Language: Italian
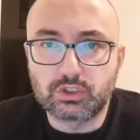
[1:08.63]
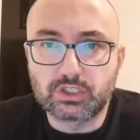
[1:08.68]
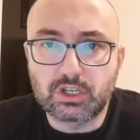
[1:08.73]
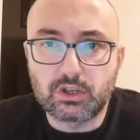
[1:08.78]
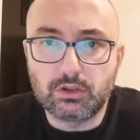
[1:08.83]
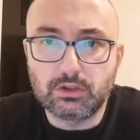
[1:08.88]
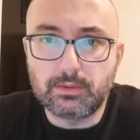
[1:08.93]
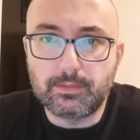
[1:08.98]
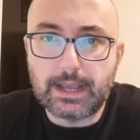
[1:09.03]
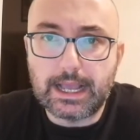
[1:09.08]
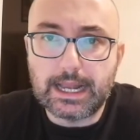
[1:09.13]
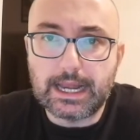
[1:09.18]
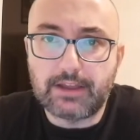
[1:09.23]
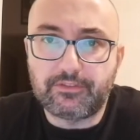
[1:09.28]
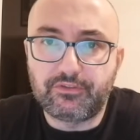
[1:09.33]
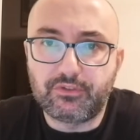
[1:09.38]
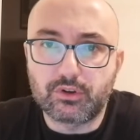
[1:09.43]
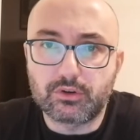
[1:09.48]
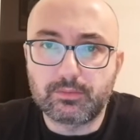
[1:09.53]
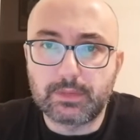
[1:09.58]
Secondo me la
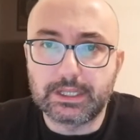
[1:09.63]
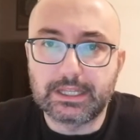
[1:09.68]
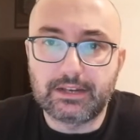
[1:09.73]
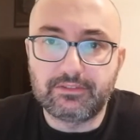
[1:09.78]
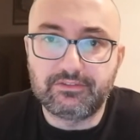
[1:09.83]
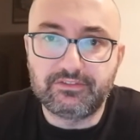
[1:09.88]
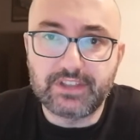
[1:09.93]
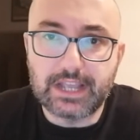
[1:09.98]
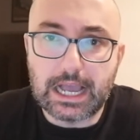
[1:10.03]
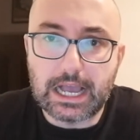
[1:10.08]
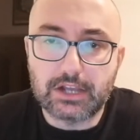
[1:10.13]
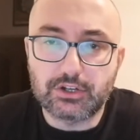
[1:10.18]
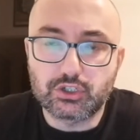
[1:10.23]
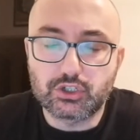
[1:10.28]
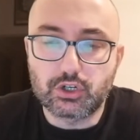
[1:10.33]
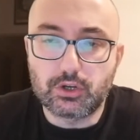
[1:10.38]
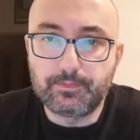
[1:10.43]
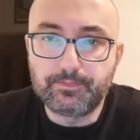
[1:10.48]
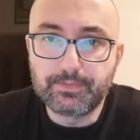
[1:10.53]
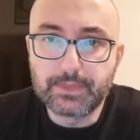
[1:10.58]
forma del
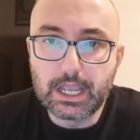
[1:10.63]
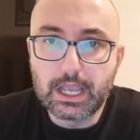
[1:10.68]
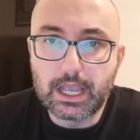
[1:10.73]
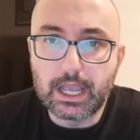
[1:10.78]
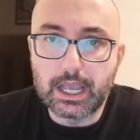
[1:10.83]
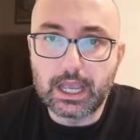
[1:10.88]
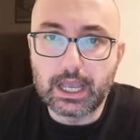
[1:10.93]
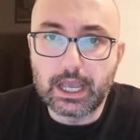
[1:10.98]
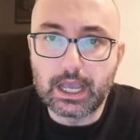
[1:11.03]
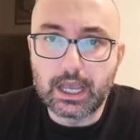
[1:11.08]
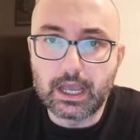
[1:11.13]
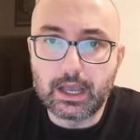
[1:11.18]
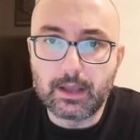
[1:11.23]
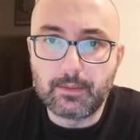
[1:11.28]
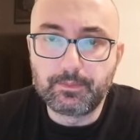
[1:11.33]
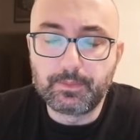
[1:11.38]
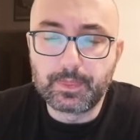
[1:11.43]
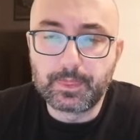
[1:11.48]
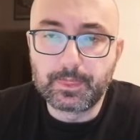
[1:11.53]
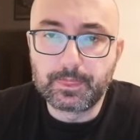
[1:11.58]
viaggio
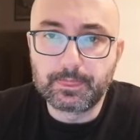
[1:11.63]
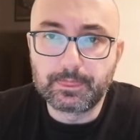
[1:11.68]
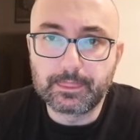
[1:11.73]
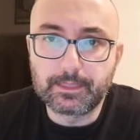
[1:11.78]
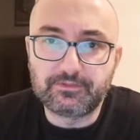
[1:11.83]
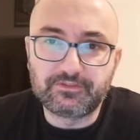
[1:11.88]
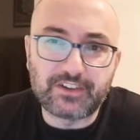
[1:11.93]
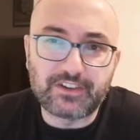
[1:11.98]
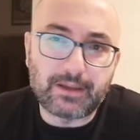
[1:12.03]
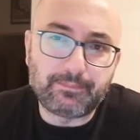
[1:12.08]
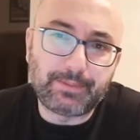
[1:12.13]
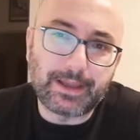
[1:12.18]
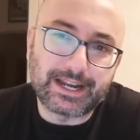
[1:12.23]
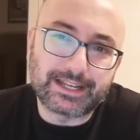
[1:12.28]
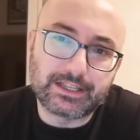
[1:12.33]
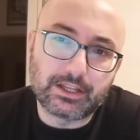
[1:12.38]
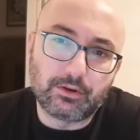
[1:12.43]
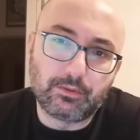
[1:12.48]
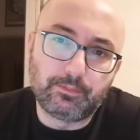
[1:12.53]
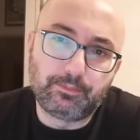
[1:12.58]
eh, fa
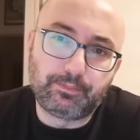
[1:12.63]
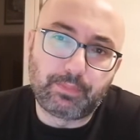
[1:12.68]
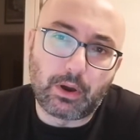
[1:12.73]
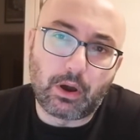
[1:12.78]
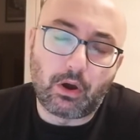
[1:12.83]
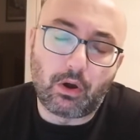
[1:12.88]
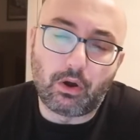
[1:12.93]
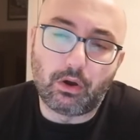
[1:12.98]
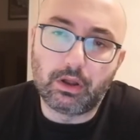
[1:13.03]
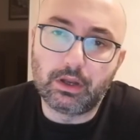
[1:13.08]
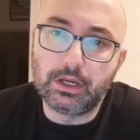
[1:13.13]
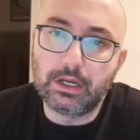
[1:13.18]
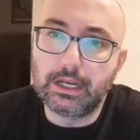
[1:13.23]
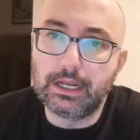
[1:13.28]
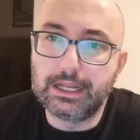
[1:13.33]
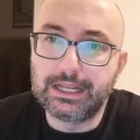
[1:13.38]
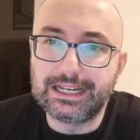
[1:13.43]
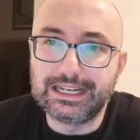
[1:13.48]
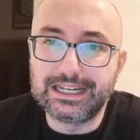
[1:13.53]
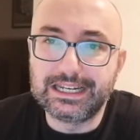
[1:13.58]
perdere un po'
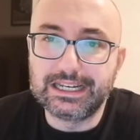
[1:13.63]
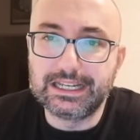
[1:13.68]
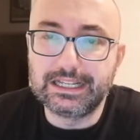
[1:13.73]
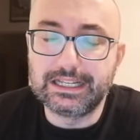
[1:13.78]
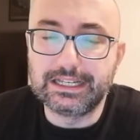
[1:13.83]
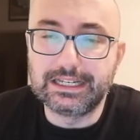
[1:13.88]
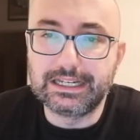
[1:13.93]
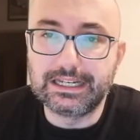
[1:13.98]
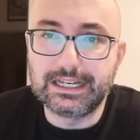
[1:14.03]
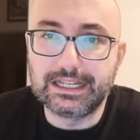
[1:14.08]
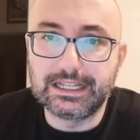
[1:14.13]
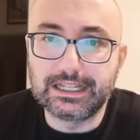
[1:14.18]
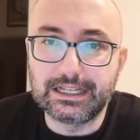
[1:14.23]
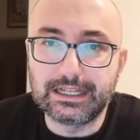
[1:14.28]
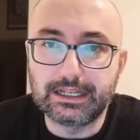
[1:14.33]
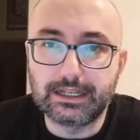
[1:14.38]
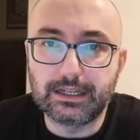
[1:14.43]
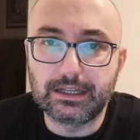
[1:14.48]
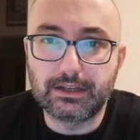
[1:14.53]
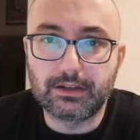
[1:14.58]

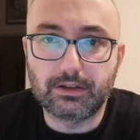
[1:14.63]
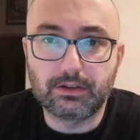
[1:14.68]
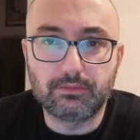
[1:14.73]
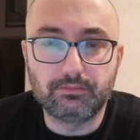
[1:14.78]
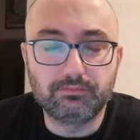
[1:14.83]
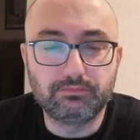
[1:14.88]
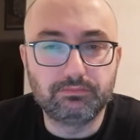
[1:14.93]
il